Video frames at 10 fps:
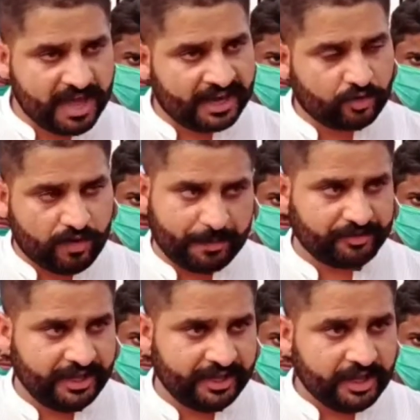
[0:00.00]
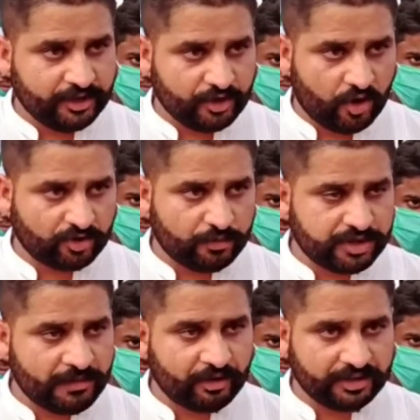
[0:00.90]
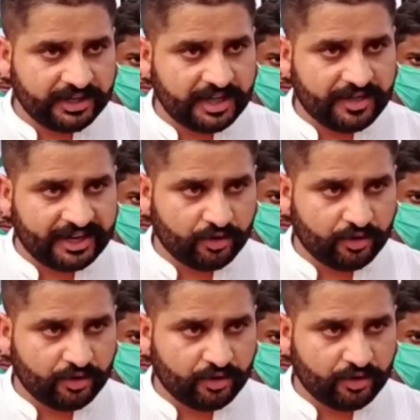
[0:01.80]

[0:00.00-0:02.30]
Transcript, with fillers: बयान को वापस ले और जो मुसलमानों की दिल आज़ारी